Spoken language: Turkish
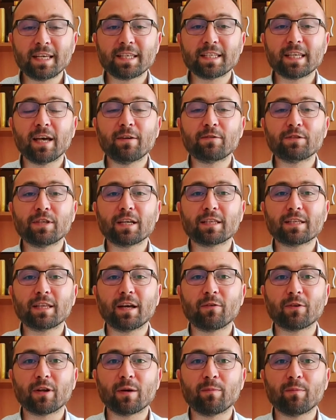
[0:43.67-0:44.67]
gevşek
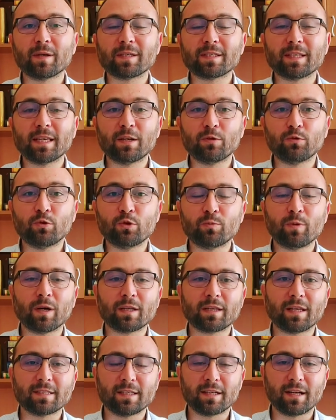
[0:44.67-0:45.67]
davranmak, geri durmak
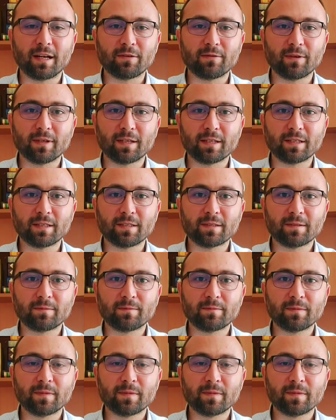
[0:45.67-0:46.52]
da zarar verir.